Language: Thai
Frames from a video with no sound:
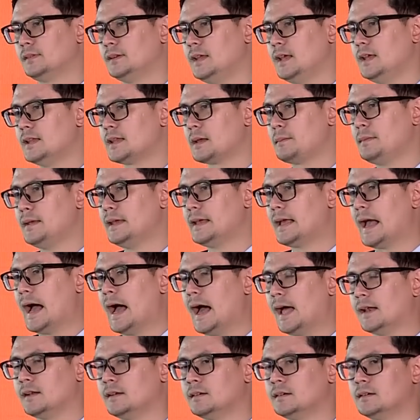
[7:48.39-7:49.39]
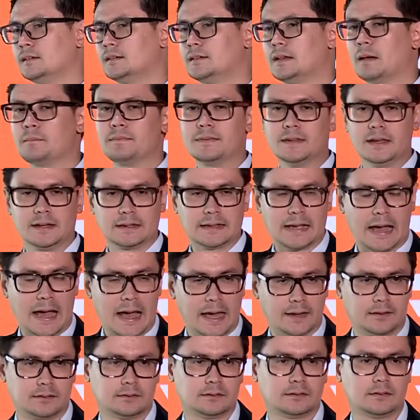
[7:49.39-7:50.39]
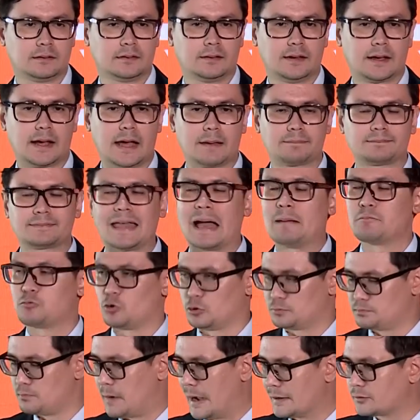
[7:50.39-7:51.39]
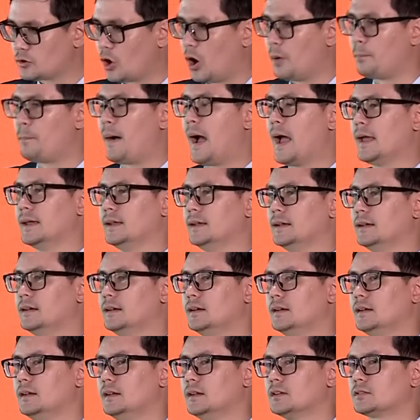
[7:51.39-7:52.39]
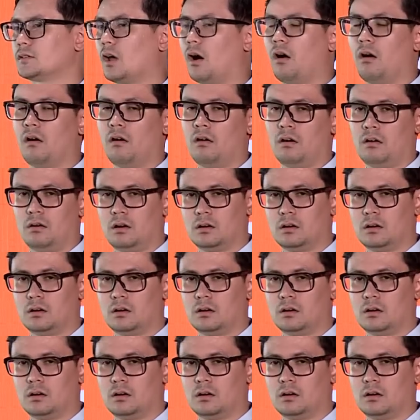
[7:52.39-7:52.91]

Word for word: ที่จะมีการดำเนินการนะครับตามกฎหมายต่อไปต่อ